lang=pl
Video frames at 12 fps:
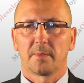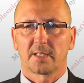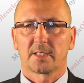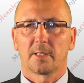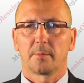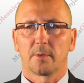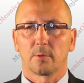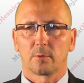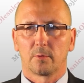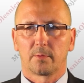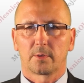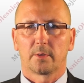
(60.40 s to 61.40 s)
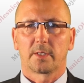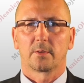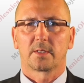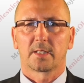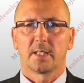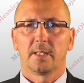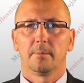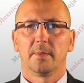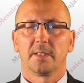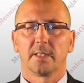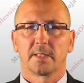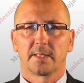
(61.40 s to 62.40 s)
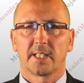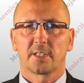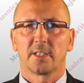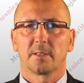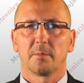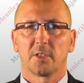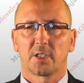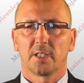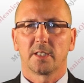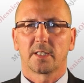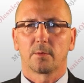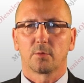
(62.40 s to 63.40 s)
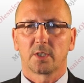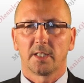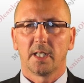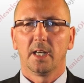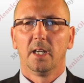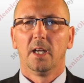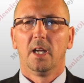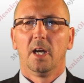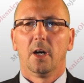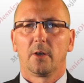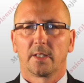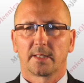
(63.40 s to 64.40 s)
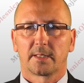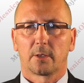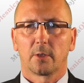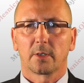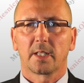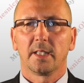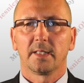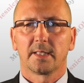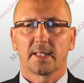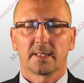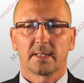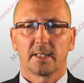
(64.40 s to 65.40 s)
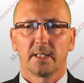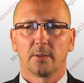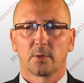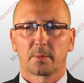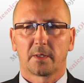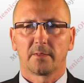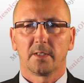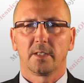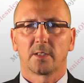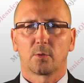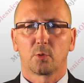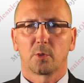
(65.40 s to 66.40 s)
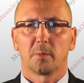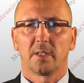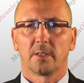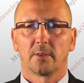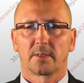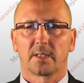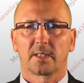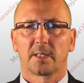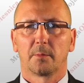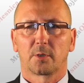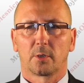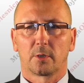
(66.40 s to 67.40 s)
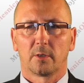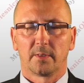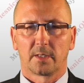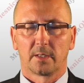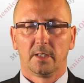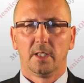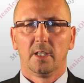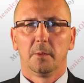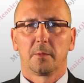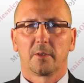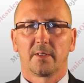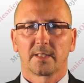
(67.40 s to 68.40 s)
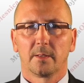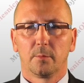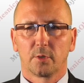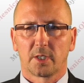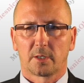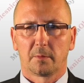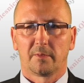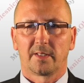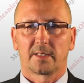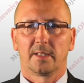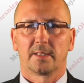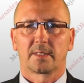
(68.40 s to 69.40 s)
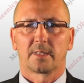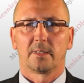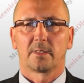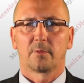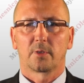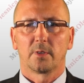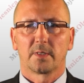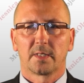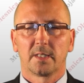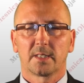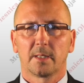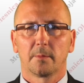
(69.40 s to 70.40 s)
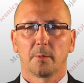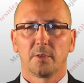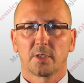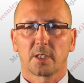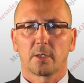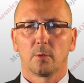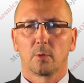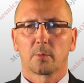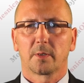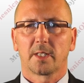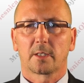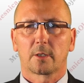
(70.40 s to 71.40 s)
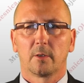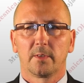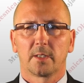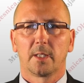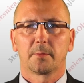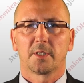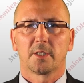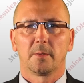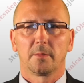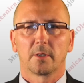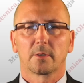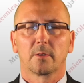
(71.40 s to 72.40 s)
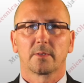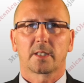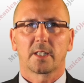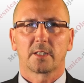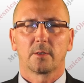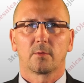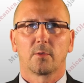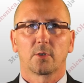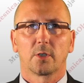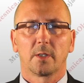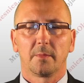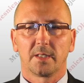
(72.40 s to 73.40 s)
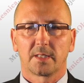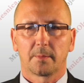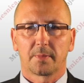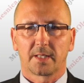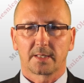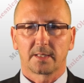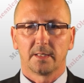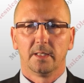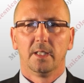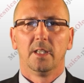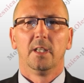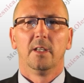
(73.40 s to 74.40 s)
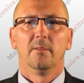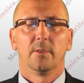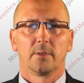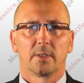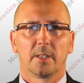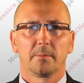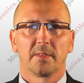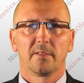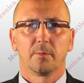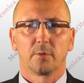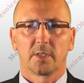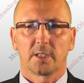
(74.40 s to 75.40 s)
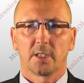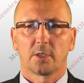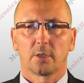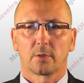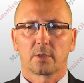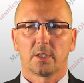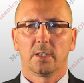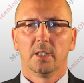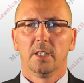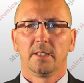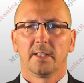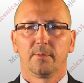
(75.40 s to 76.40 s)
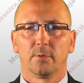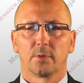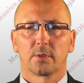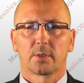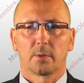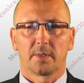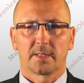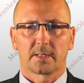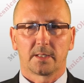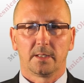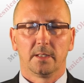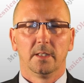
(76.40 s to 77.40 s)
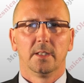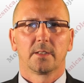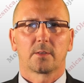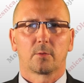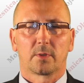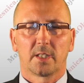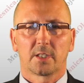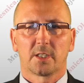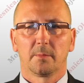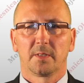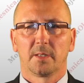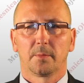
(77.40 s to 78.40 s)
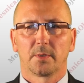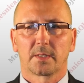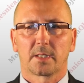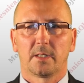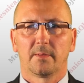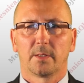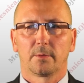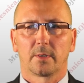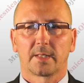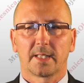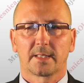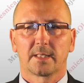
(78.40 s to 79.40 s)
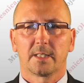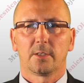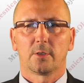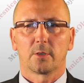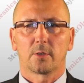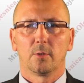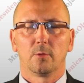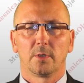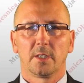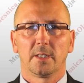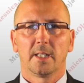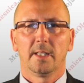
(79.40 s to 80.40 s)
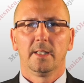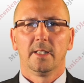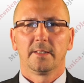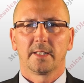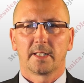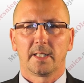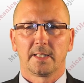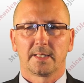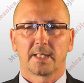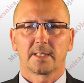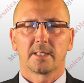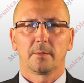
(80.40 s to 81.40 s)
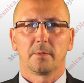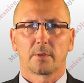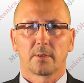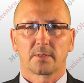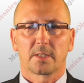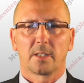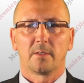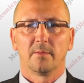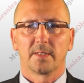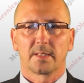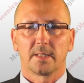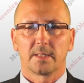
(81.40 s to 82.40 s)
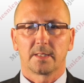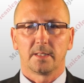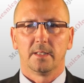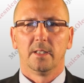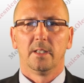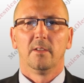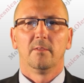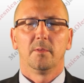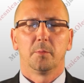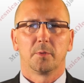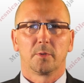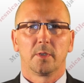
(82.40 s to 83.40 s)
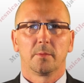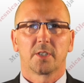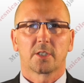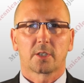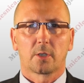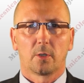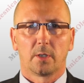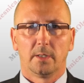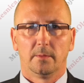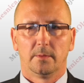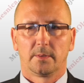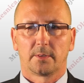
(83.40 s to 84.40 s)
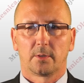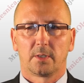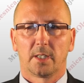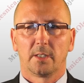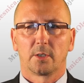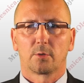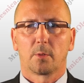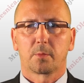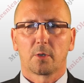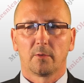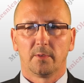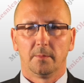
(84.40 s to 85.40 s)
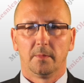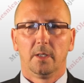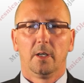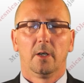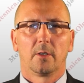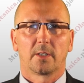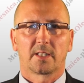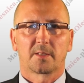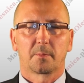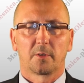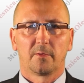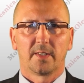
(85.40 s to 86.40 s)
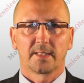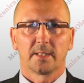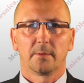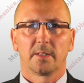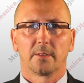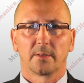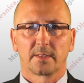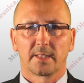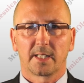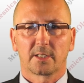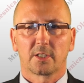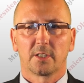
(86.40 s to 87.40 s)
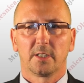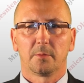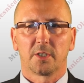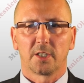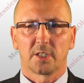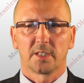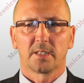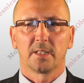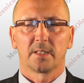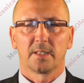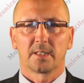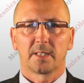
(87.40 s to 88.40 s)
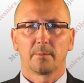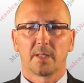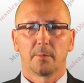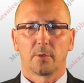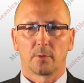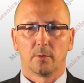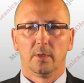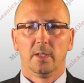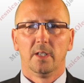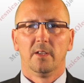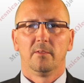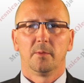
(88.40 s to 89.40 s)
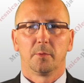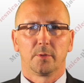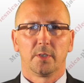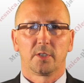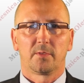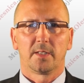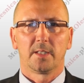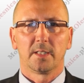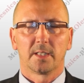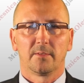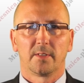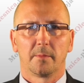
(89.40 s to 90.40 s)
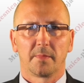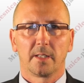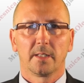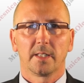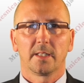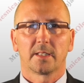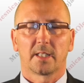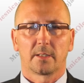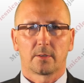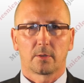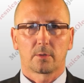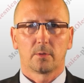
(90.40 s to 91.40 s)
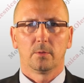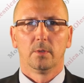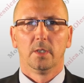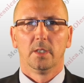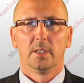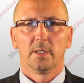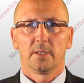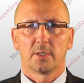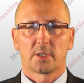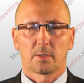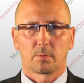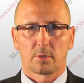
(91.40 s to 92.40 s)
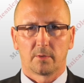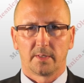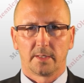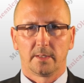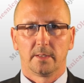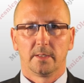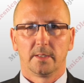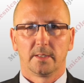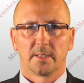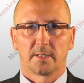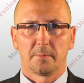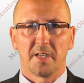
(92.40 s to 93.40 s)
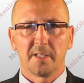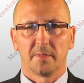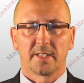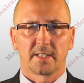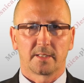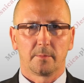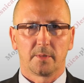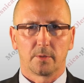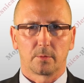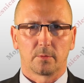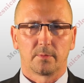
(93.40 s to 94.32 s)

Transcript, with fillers: miasta Bierutów, którego celem będzie znaczne zmniejszenie zadłużenia oraz reorganizacja i usprawnienie służb i jednostek samorządowych. Prowadzę budżet obywatelski, stworzę system obniżek i ulg podatkowych dla przedsiębiorców za każde utworzone miejsce pracy. Wyodrębnię w budżecie środki na fundusz sołecki skutecznie będę pozyskiwał dotacje i środki unijne na realizację wiertowskich inwestycji. Wybuduję przedszkole z oddziałem żłobkowym oraz prowadzę jednoznaczny i przejrzysty system naboru. Wybuduję świetlice w Santoku i Szczałkowej. Zmieńmy razem Moja